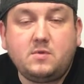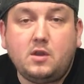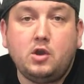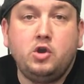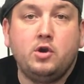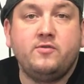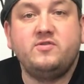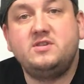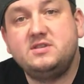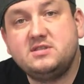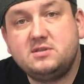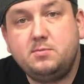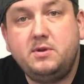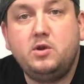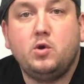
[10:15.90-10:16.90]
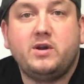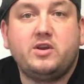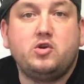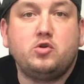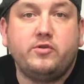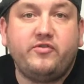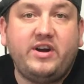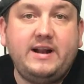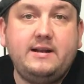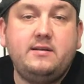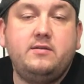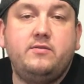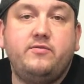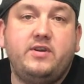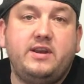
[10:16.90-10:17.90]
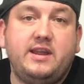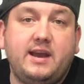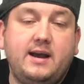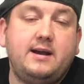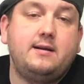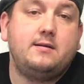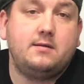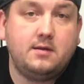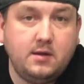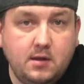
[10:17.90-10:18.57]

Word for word: Ich hoffe, dieses Video hat euch gefallen. Wenn ja,